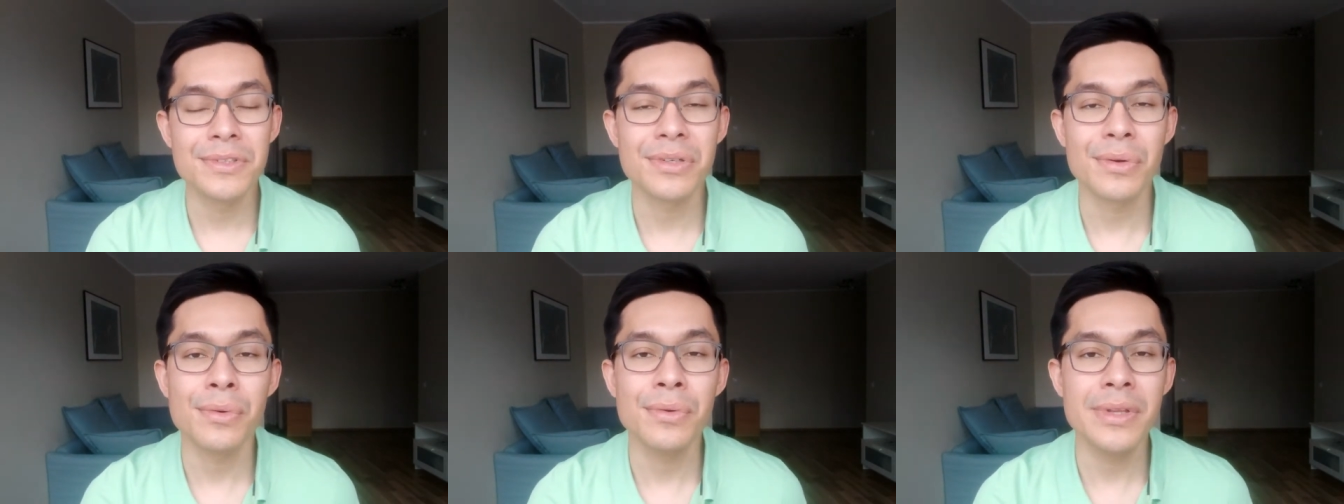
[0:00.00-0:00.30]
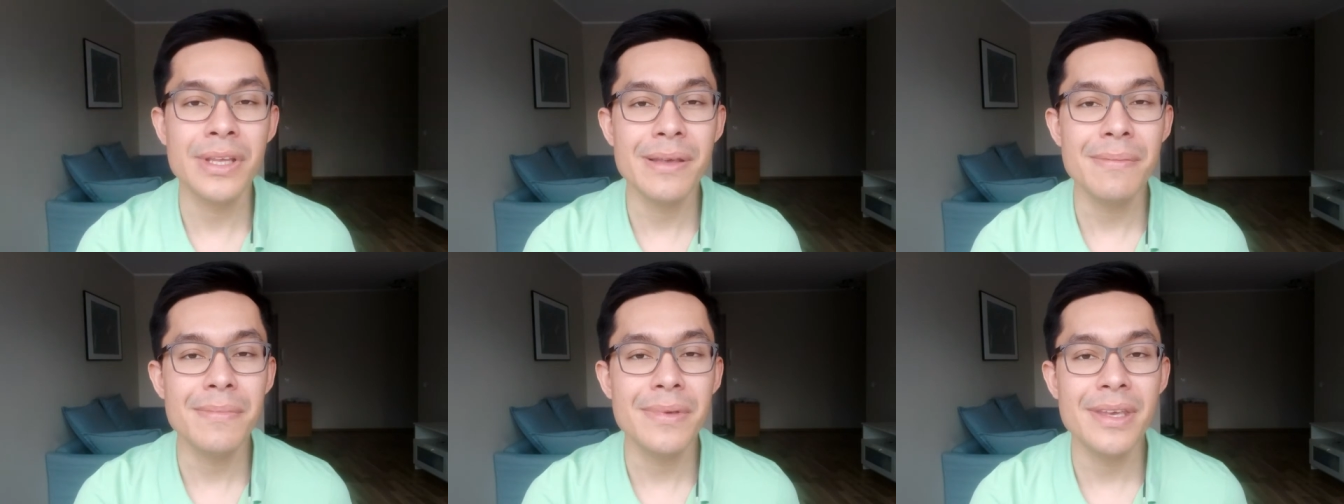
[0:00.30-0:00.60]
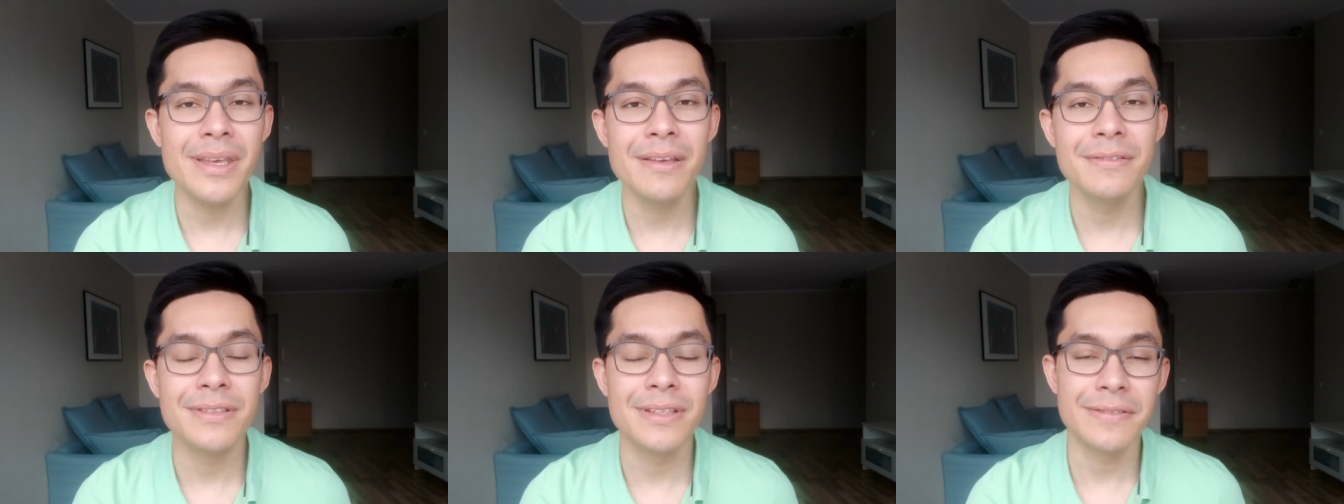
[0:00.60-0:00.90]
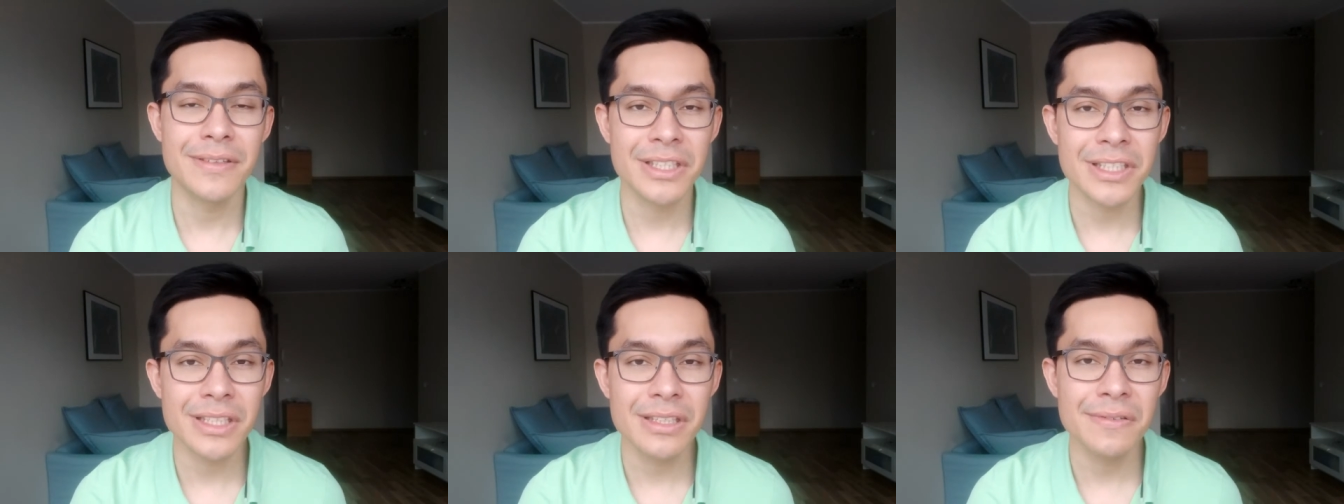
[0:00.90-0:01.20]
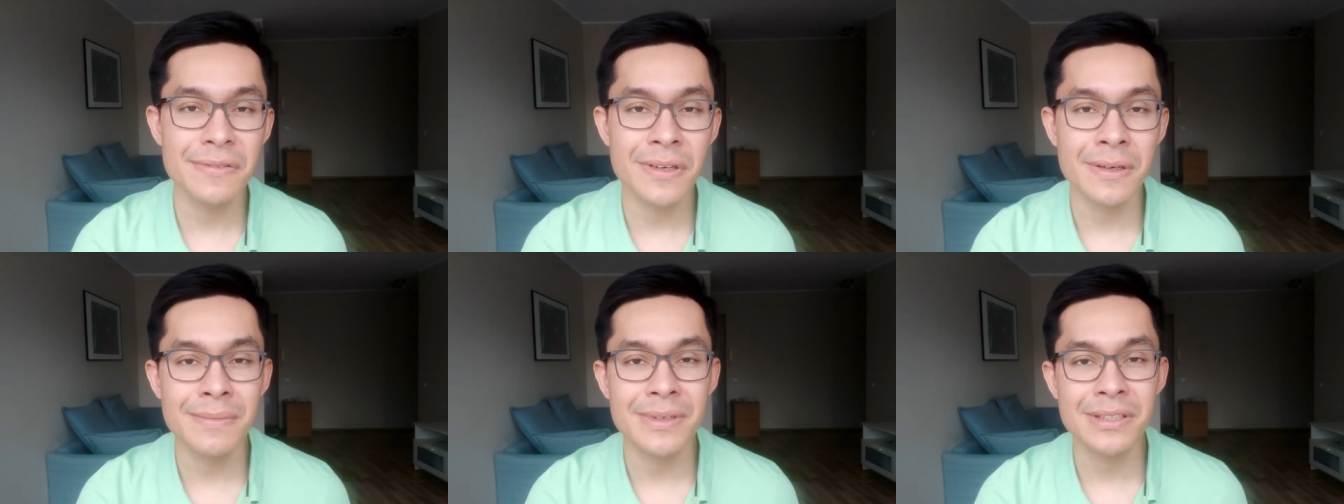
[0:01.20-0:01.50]
sur Udemy, vous avez acheté des
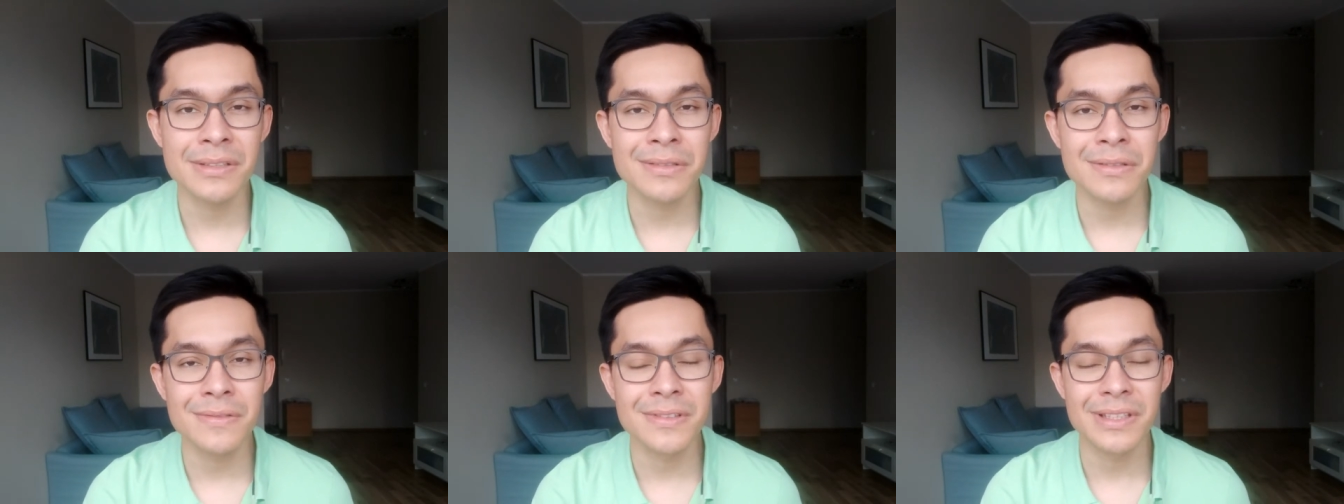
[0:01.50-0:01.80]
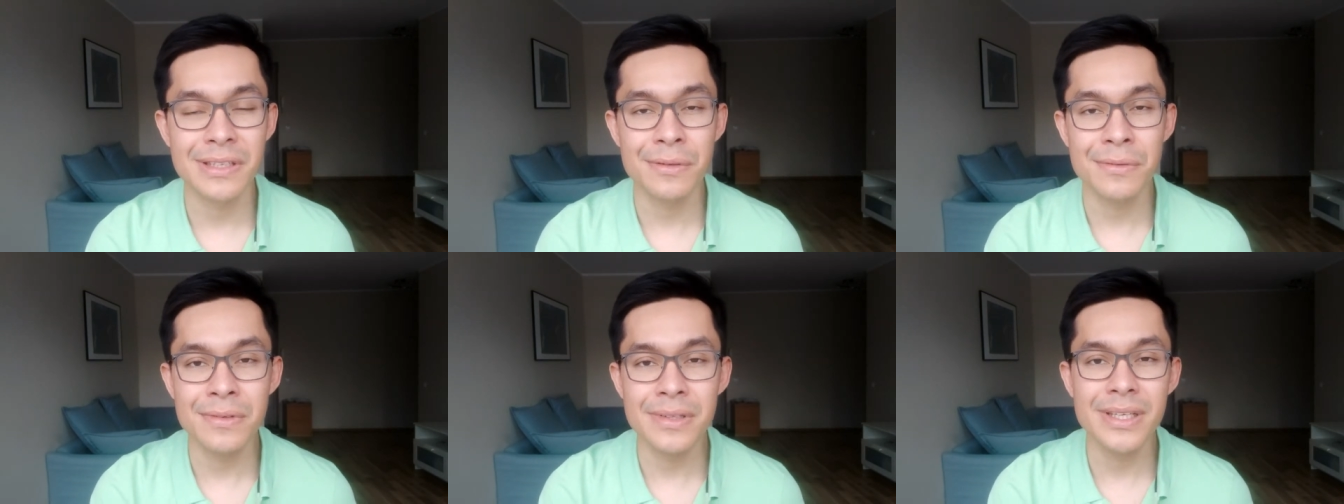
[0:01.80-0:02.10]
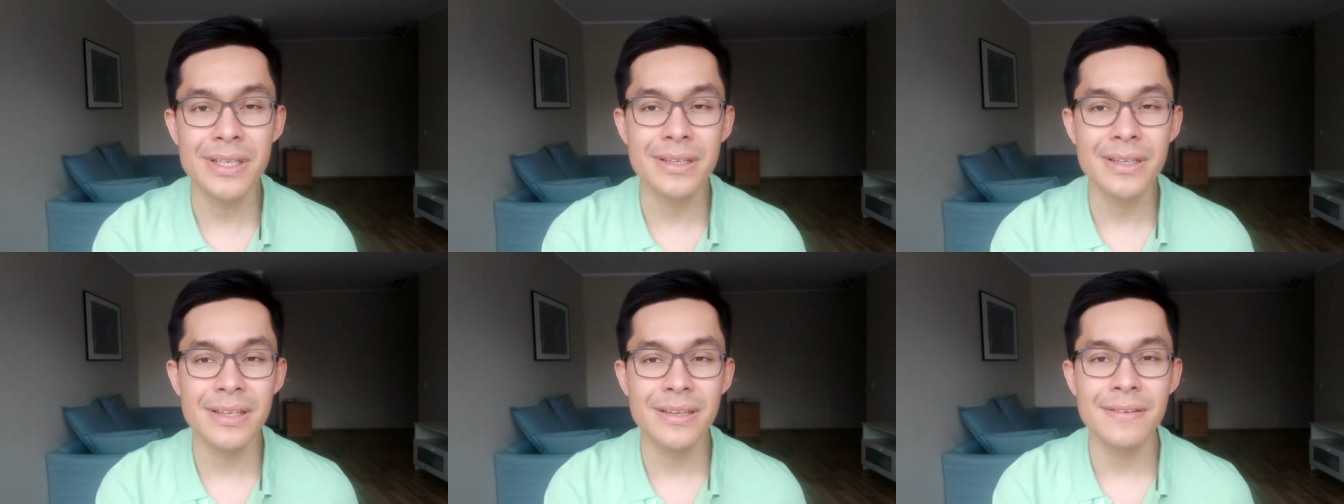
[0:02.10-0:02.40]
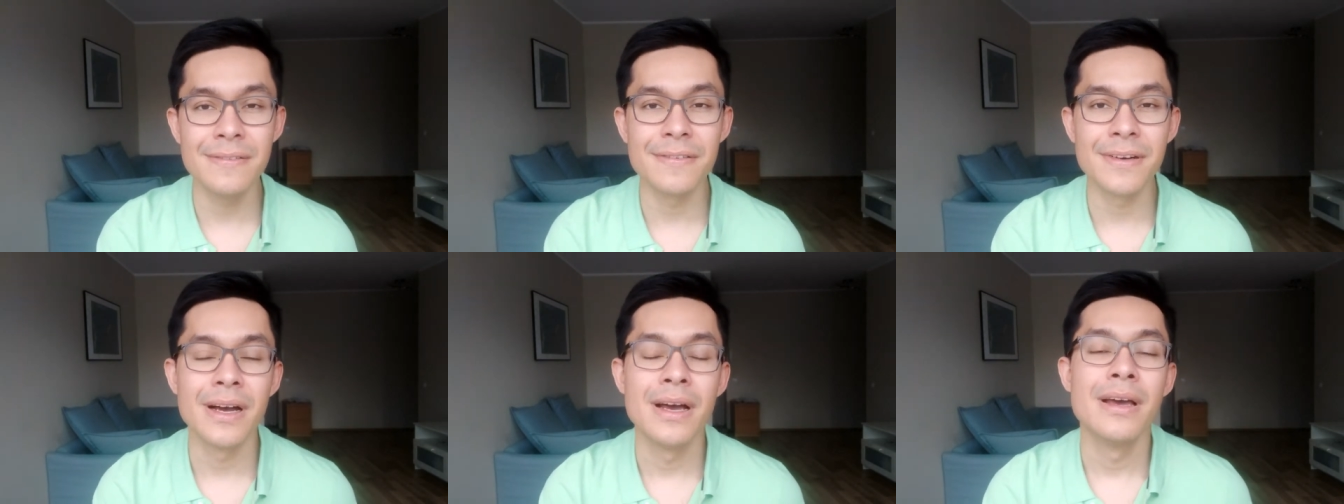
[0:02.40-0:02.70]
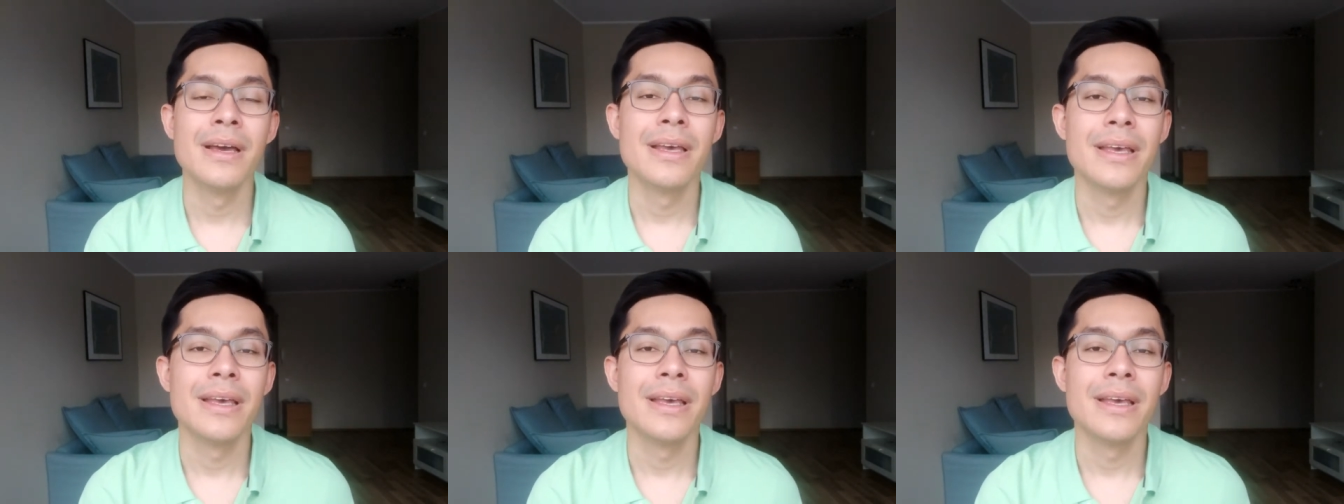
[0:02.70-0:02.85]
formations, vous avez lu des livres